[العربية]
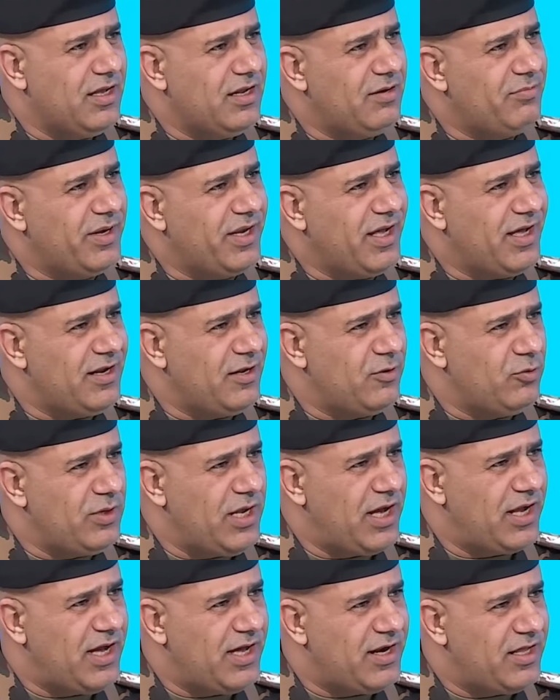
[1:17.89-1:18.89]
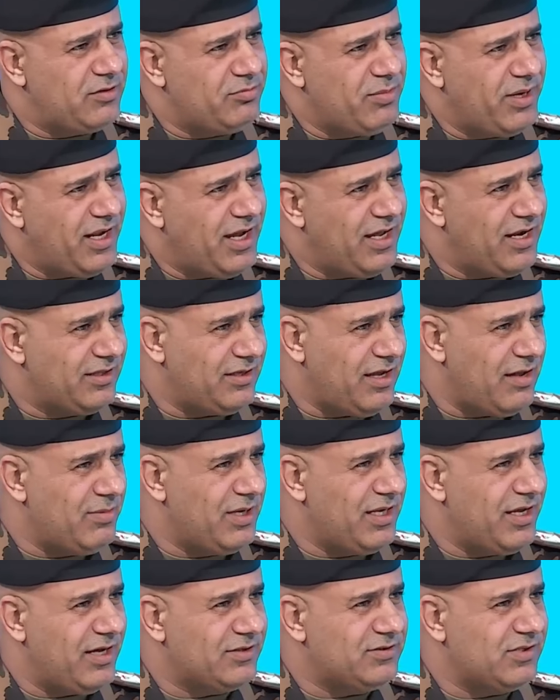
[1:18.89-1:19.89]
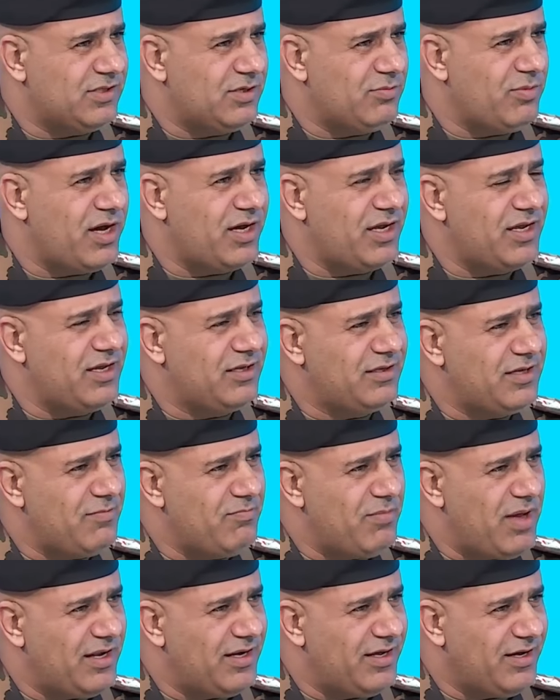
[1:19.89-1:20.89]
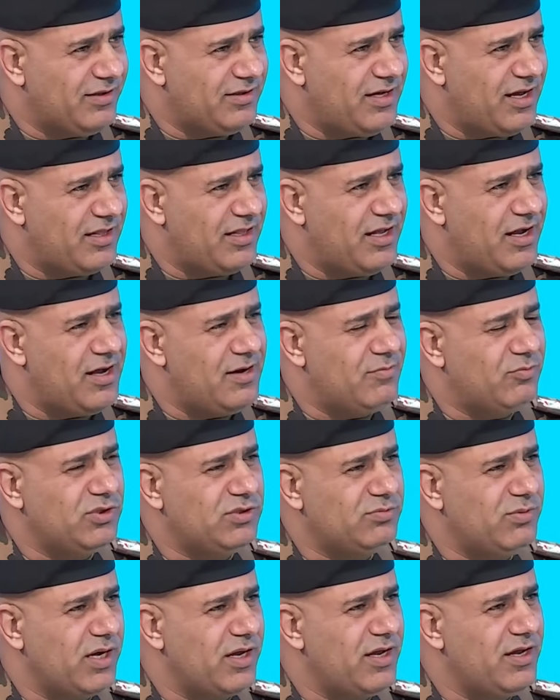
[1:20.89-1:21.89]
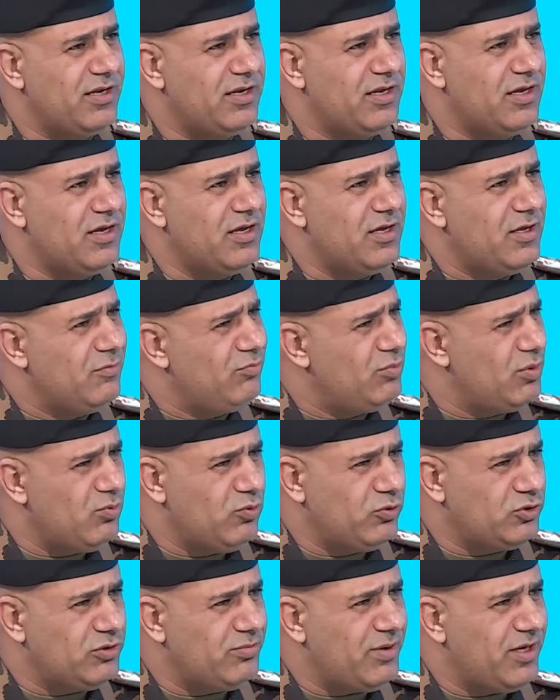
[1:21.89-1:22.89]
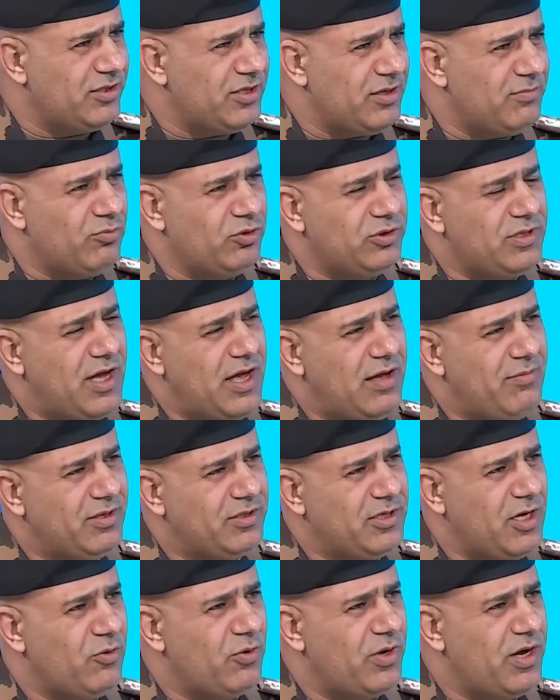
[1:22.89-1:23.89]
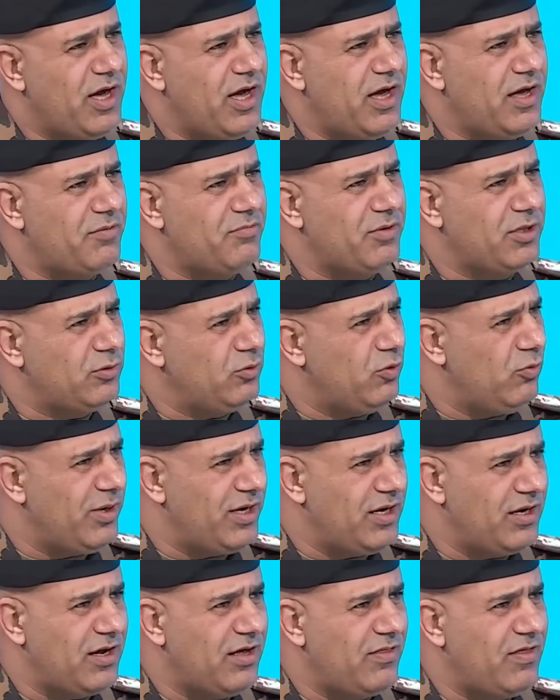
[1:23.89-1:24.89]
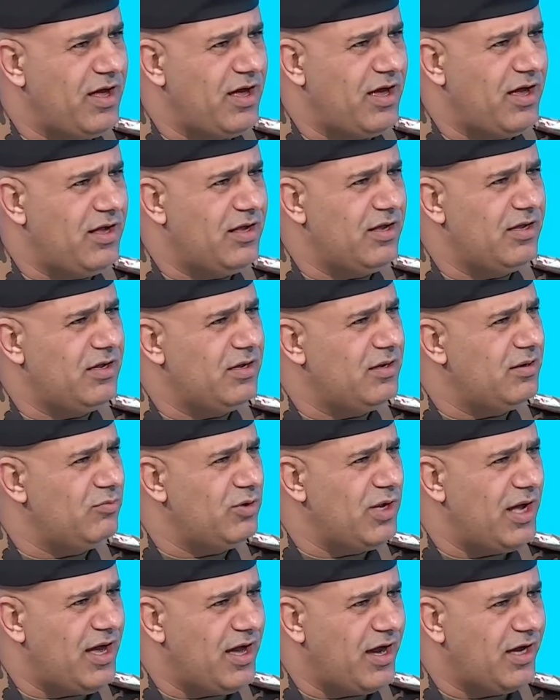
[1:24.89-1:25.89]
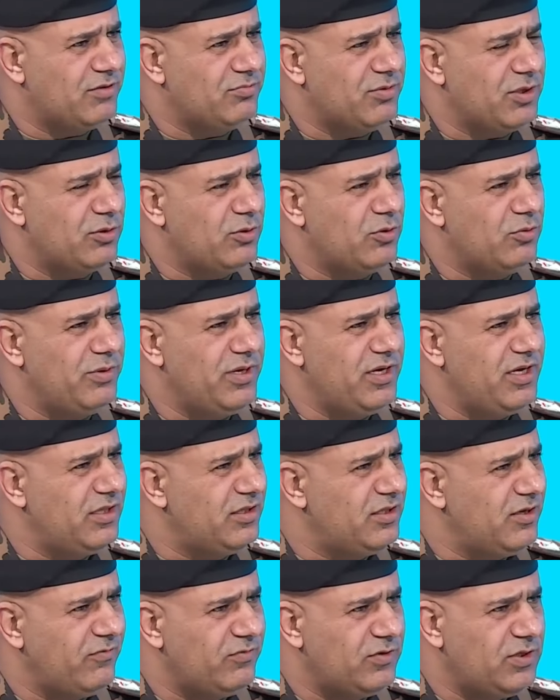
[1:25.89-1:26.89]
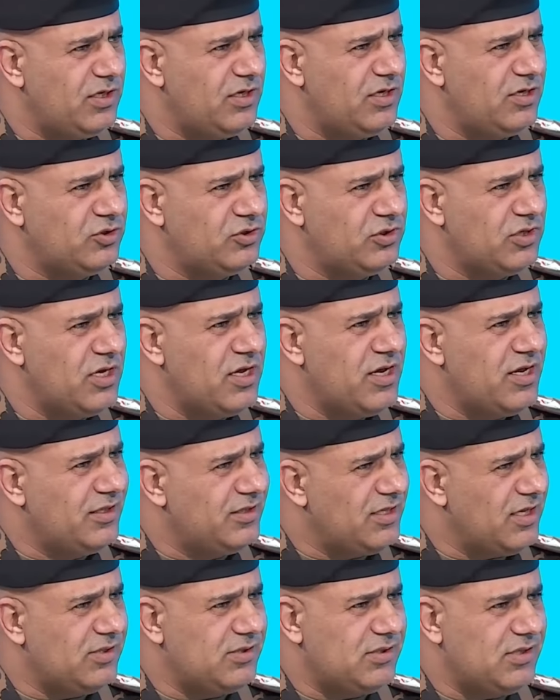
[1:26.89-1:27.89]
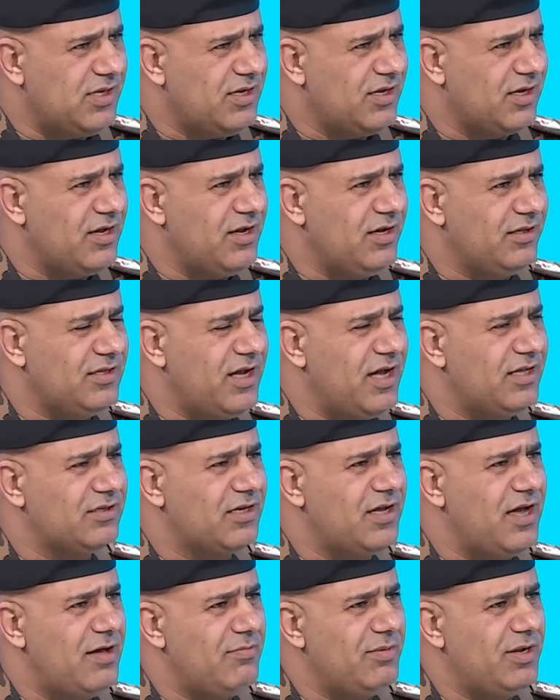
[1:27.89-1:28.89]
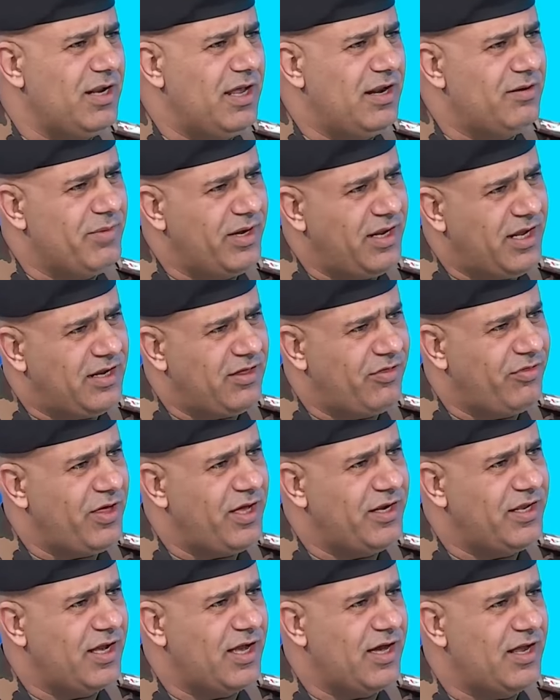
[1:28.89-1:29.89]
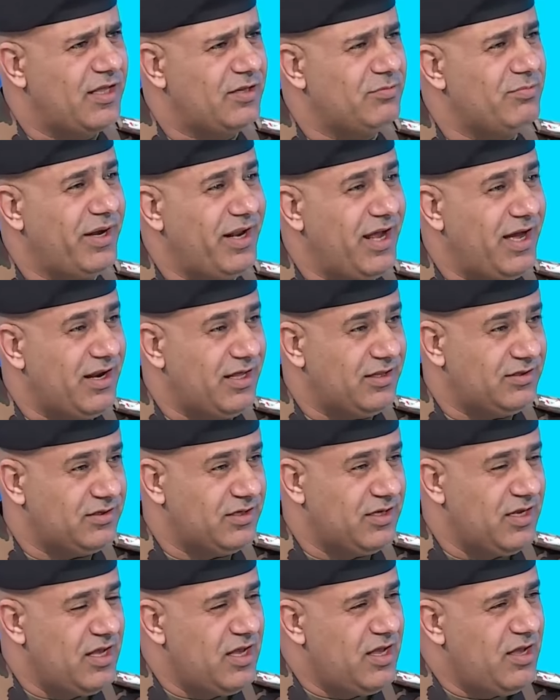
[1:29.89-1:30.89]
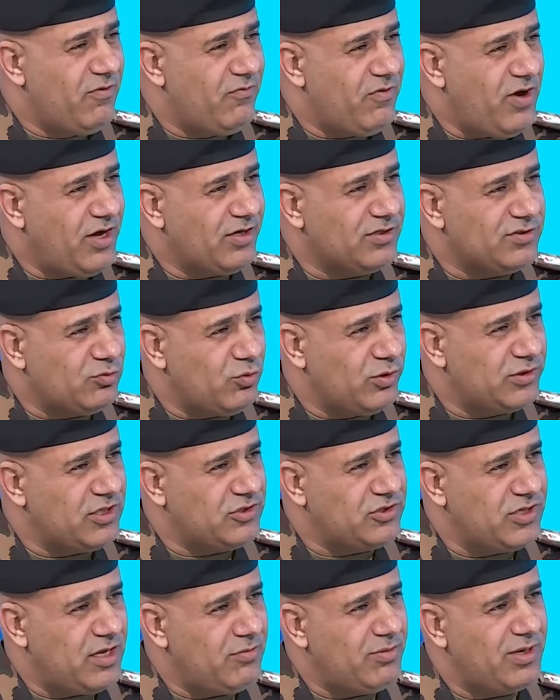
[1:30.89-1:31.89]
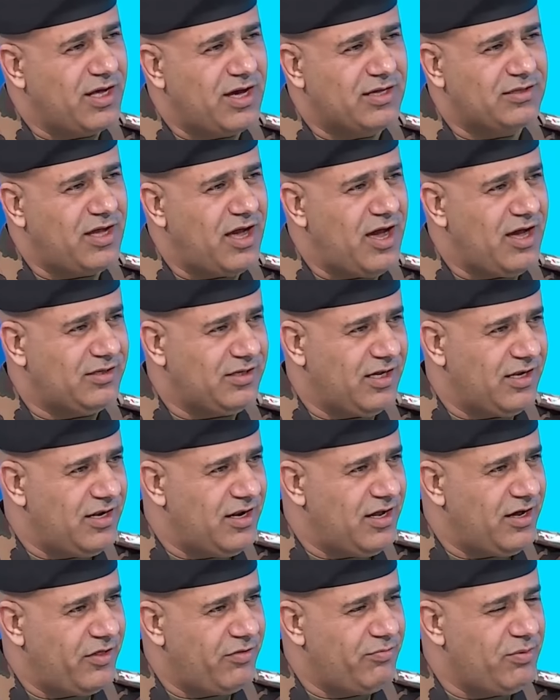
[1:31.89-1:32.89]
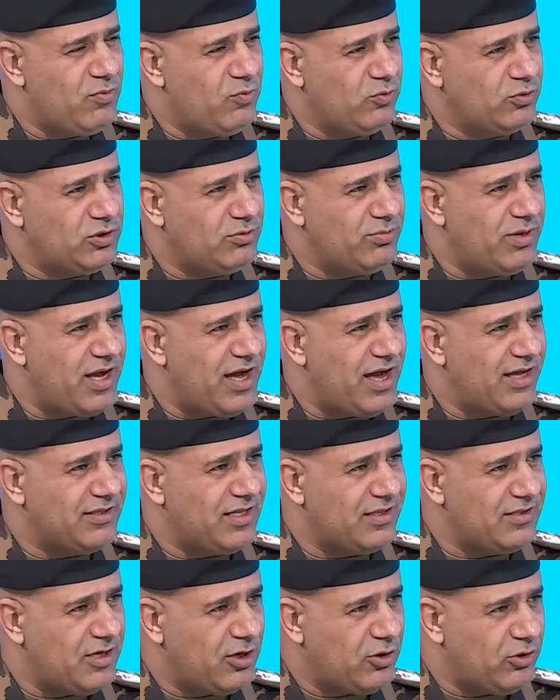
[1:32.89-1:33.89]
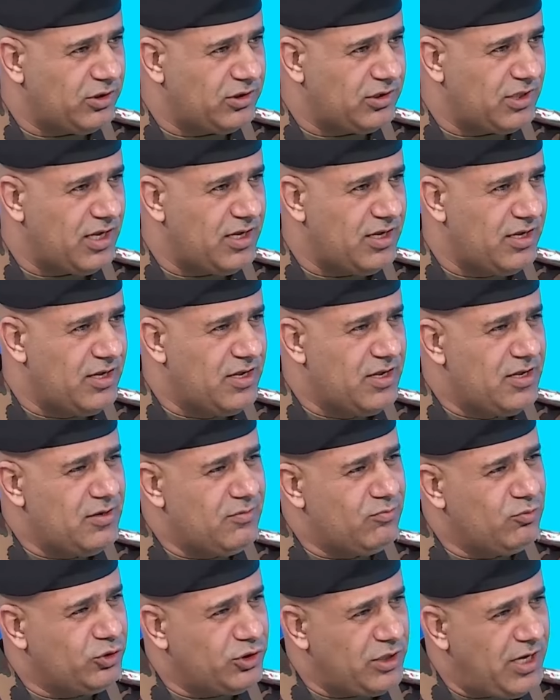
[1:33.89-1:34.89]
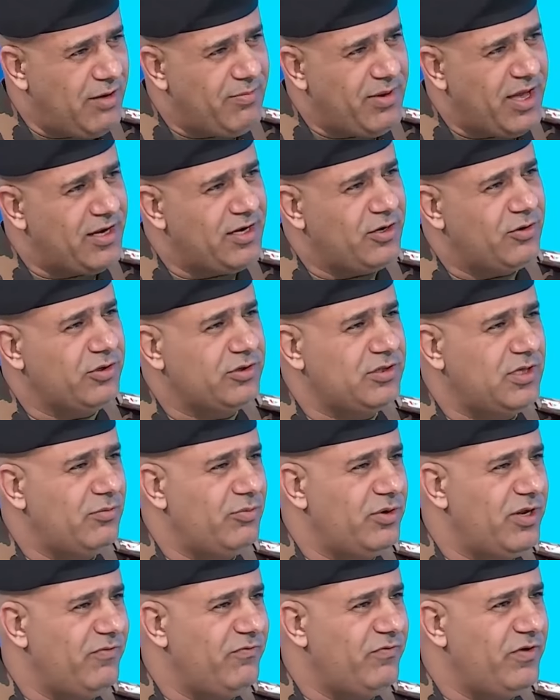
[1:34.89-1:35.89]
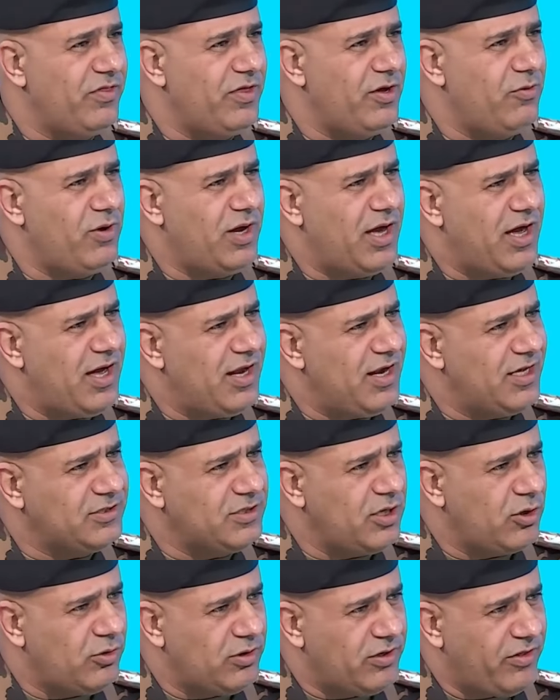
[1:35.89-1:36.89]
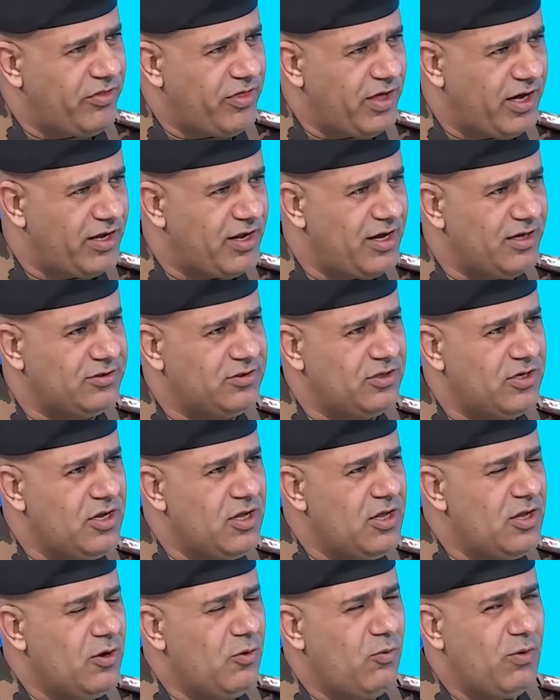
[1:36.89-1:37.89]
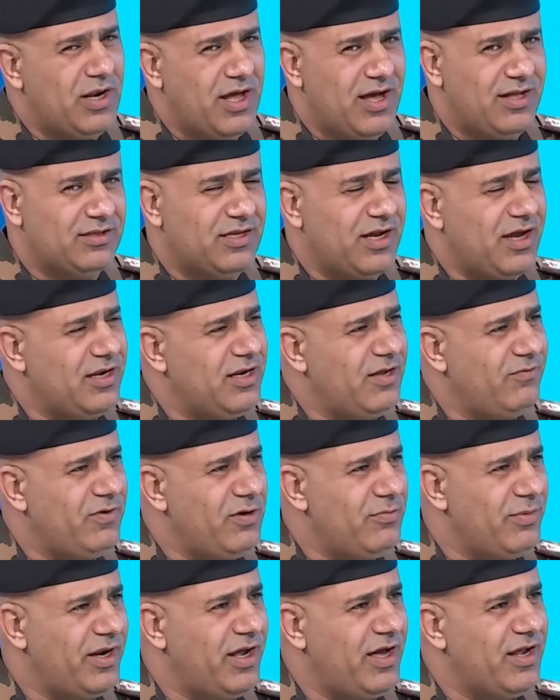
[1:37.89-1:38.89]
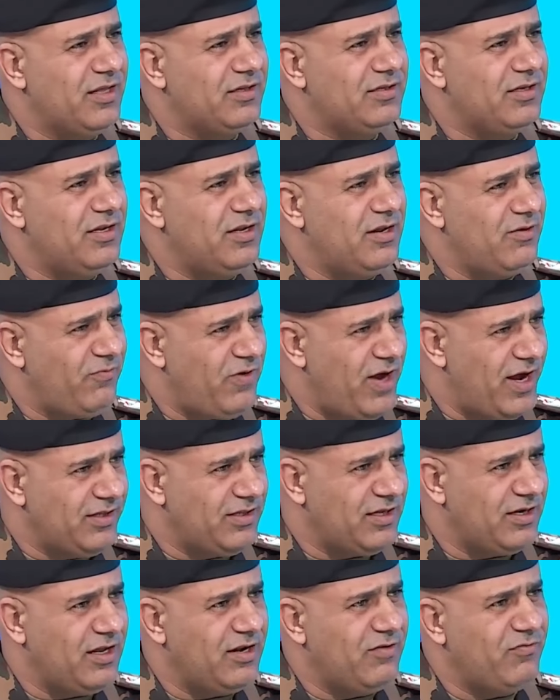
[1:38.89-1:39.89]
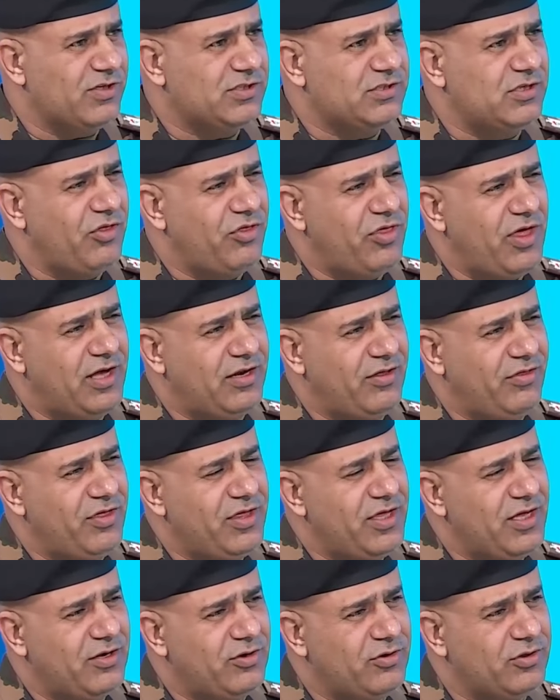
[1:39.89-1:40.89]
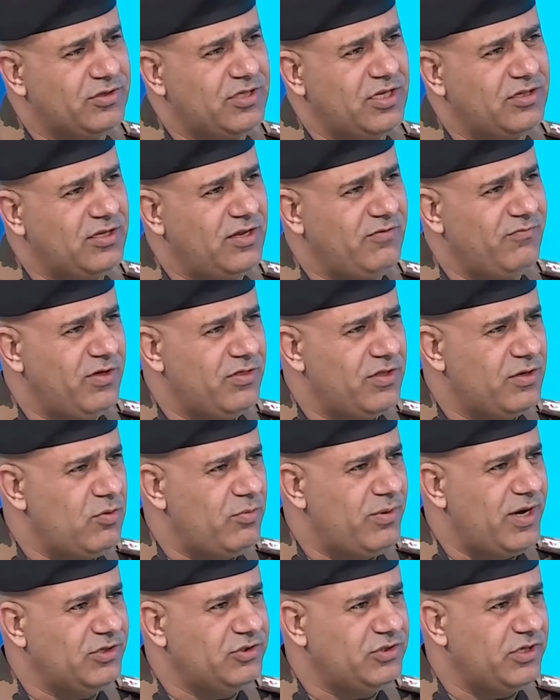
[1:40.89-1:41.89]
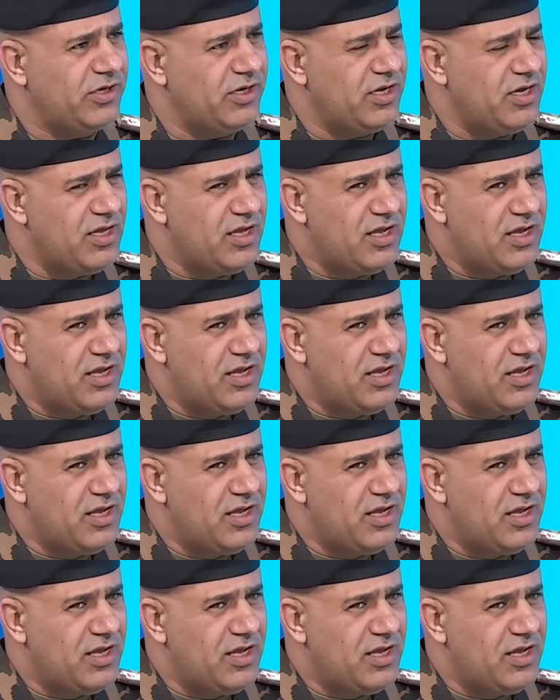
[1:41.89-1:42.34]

المرحله الاولى كانت مرحله عمليات استباقيه تم الاعداد لها مسبقا بموجبها تم مداهمه اوكار مطلوبه للقضاء آه، ملاحقه مطلوبين تفتيش تنسيق اعداد كامل المرحله الثانيه كانت مرحله فحص وتجريب القطاعات على الارض بموجبها اعددنا خطه مشابهه للخطه المنفذه وعالجنا كل الثغرات والآن دخلنا في مرحلة الفاينل الفصل الثالث هي الخطة التنفيذ المباشر